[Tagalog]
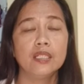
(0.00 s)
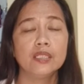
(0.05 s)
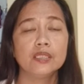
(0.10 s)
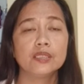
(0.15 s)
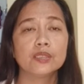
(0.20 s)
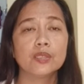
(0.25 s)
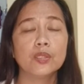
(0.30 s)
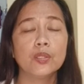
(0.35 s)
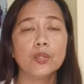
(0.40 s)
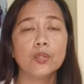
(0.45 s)

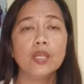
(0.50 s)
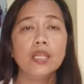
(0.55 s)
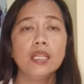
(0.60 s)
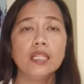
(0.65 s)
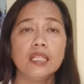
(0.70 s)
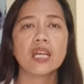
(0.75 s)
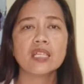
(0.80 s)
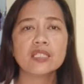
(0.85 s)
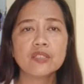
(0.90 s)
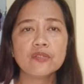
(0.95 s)
So,
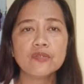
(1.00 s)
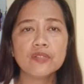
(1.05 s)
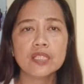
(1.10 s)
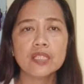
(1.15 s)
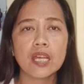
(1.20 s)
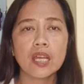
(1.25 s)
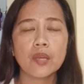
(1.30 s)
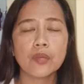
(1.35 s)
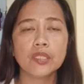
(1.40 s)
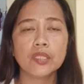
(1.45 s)
as of
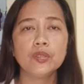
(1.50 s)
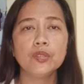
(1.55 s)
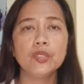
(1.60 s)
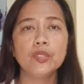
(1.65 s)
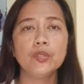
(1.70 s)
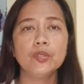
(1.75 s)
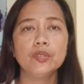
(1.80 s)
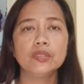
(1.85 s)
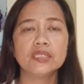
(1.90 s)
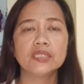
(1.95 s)
now, ito
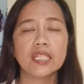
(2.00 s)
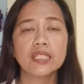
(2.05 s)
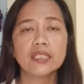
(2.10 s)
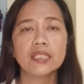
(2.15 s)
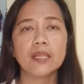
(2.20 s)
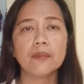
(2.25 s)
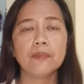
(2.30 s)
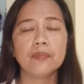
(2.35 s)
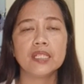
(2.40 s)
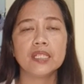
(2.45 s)
yung
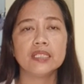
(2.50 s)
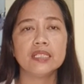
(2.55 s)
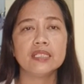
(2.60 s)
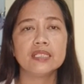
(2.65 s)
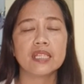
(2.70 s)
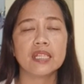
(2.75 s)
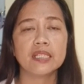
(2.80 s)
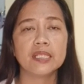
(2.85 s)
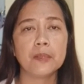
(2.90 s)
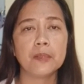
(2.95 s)
setup natin
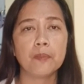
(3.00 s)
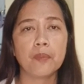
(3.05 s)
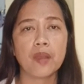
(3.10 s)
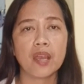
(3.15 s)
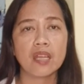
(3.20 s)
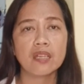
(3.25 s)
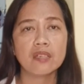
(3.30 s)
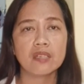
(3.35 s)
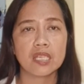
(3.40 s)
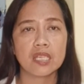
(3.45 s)
sa ating
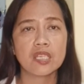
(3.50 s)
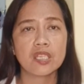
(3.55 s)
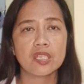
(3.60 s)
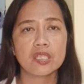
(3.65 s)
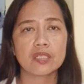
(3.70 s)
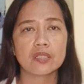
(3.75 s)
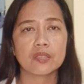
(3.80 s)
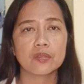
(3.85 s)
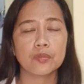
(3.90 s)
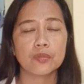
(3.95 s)

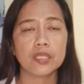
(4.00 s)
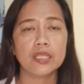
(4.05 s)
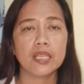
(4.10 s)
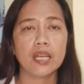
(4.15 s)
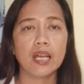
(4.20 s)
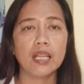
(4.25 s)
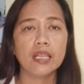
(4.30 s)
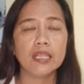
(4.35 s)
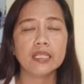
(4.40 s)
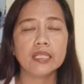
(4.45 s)
parish with the
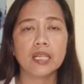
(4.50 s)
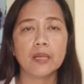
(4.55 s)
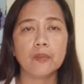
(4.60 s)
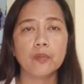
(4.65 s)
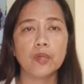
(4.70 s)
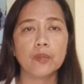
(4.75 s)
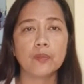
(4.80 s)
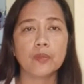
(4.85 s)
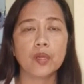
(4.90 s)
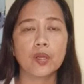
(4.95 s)
Ali
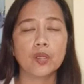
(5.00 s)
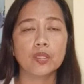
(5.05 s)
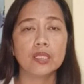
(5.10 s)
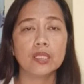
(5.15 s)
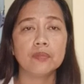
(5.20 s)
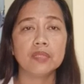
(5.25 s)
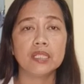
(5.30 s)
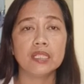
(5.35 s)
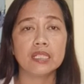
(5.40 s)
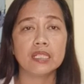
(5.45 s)
Kapwa
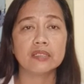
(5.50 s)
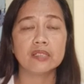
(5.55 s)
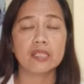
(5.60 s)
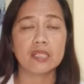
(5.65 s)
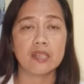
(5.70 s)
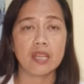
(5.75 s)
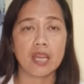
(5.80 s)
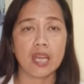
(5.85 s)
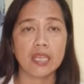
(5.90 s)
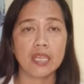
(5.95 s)
program na
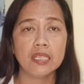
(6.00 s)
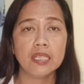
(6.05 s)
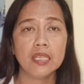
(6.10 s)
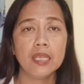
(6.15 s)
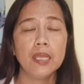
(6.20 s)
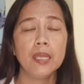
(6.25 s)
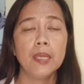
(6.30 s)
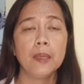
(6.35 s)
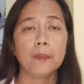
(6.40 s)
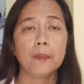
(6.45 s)
nagraran.
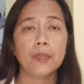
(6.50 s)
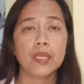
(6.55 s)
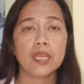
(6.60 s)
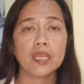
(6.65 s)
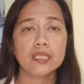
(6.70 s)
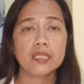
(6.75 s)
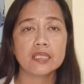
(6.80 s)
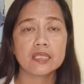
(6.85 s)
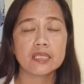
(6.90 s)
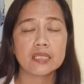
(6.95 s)
But
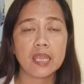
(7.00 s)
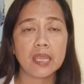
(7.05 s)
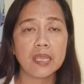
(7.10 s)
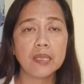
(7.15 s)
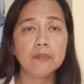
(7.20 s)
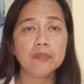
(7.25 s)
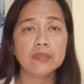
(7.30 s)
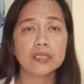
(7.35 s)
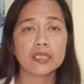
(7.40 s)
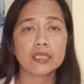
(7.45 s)
at the
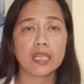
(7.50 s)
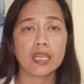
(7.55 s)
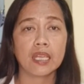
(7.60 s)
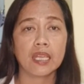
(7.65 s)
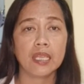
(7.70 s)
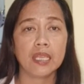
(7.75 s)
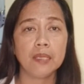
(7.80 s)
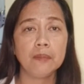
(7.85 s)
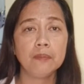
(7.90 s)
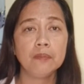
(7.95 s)
same
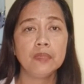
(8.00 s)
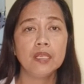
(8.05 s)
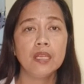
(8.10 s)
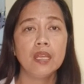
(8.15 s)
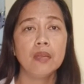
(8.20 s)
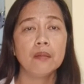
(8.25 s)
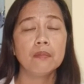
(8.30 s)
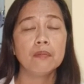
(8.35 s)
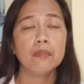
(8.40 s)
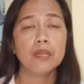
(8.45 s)
time,
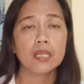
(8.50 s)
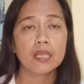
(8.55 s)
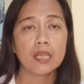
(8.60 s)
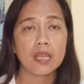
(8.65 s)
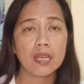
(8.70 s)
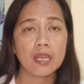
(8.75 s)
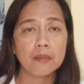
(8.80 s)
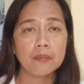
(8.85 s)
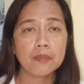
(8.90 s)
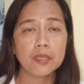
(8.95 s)

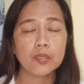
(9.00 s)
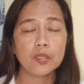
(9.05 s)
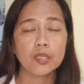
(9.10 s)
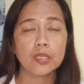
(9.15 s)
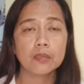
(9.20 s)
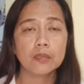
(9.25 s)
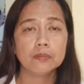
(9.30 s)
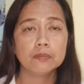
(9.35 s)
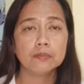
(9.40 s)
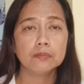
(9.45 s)
marami
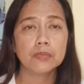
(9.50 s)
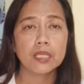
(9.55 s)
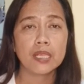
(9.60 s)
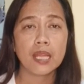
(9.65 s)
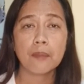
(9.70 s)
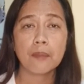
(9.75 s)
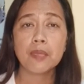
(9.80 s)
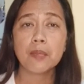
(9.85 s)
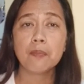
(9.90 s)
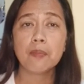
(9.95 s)
or
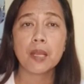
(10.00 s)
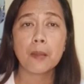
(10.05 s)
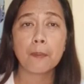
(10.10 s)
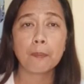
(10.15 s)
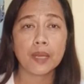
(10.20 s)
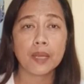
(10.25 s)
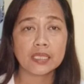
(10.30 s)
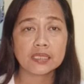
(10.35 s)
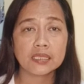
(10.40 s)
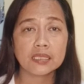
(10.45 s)
marami mga
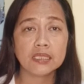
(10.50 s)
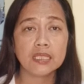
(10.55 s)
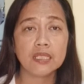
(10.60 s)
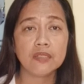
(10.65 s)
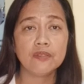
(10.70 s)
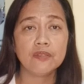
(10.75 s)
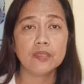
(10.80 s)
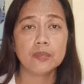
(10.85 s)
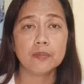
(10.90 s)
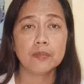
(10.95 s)

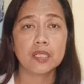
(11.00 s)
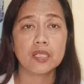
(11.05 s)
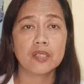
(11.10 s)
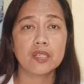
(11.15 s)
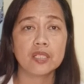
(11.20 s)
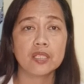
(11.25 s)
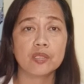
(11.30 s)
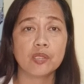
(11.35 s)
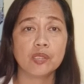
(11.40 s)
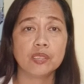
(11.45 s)
positive na mga
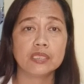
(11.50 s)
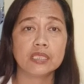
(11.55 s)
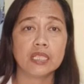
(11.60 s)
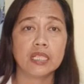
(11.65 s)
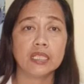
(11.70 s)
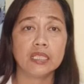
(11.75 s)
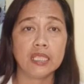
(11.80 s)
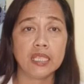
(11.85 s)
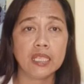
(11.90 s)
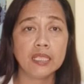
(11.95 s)
results
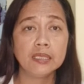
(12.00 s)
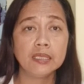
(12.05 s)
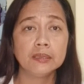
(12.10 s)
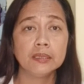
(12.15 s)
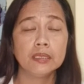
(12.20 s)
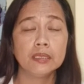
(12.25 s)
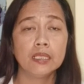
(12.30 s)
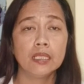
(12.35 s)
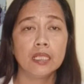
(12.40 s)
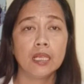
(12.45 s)
sa ating
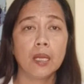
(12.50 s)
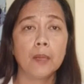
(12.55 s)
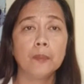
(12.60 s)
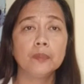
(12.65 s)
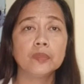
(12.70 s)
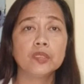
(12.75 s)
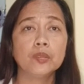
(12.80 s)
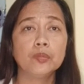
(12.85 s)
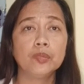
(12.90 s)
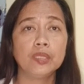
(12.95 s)

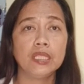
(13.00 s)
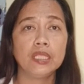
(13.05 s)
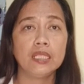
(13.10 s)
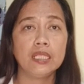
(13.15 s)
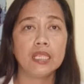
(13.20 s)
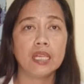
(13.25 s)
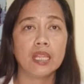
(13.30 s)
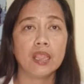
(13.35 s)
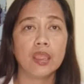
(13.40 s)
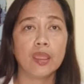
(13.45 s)
um,
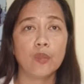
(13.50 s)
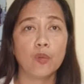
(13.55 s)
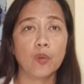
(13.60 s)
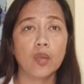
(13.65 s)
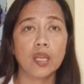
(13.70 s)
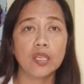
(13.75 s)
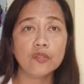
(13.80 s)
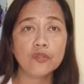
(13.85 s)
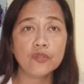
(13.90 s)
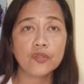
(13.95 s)
komunidad.
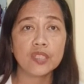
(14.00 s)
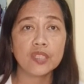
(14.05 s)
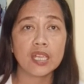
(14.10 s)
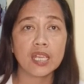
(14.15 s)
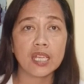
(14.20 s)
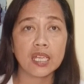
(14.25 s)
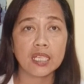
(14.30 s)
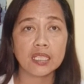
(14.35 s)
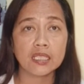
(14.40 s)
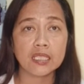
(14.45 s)
One of
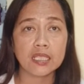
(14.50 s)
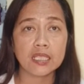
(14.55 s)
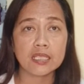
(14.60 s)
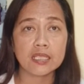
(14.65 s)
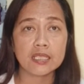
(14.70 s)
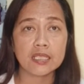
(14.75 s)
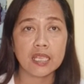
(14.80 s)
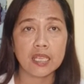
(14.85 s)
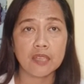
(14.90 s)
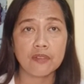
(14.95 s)
that
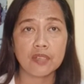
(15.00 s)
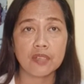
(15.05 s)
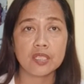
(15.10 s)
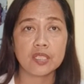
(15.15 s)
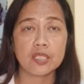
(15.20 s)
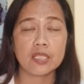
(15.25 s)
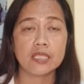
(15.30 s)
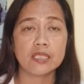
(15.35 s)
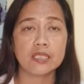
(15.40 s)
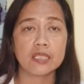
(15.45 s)
is the
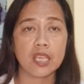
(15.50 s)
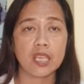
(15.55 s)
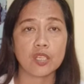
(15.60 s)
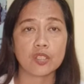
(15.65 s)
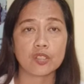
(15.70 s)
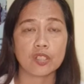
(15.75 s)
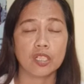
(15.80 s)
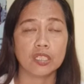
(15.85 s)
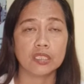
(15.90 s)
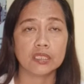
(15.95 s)

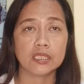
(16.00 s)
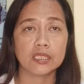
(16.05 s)
evangelization.